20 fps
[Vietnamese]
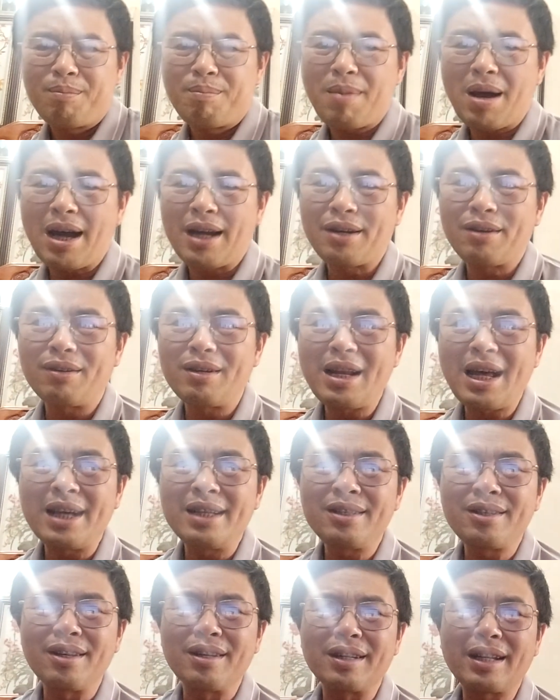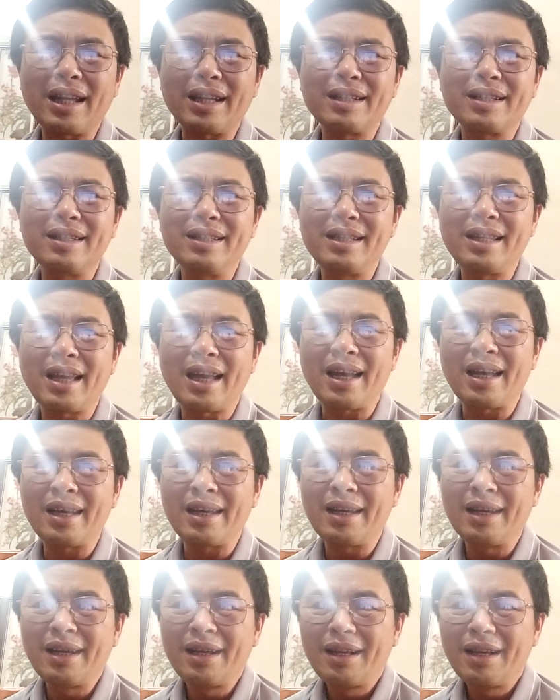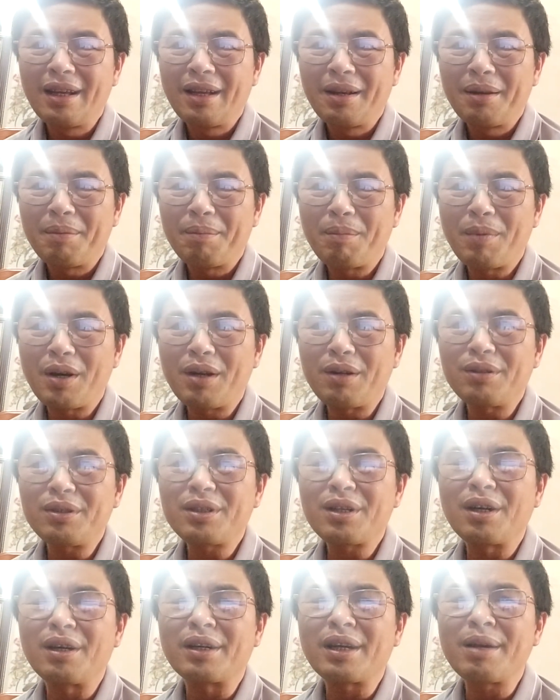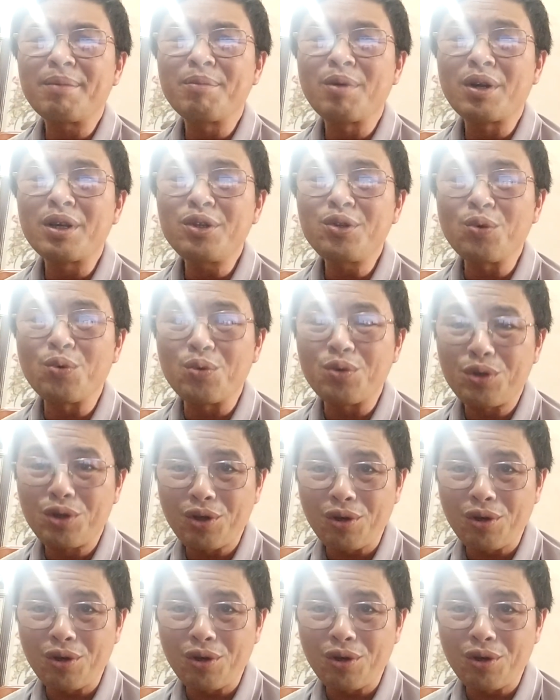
mà nó đã trở thành cái gì ạ mà nó trở thành một cái chủ